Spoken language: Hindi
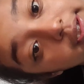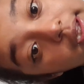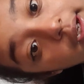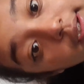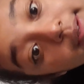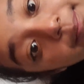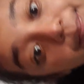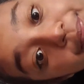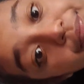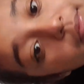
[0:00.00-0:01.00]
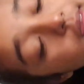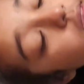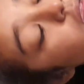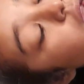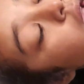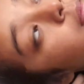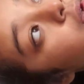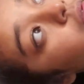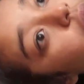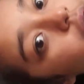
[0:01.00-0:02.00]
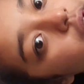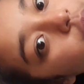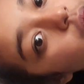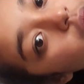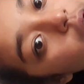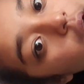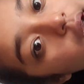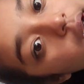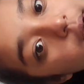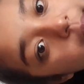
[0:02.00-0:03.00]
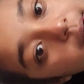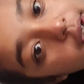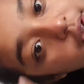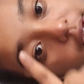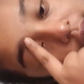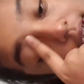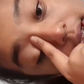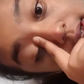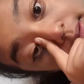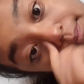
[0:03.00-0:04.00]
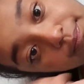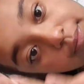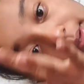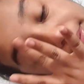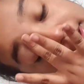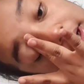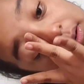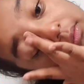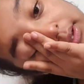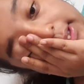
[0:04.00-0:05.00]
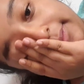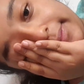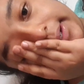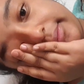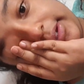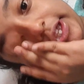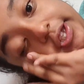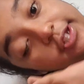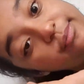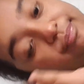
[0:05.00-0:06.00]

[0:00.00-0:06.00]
नींद आ रही है अभी उठी हूँ ब्रश किया है अभी जाऊँगी फटोफट से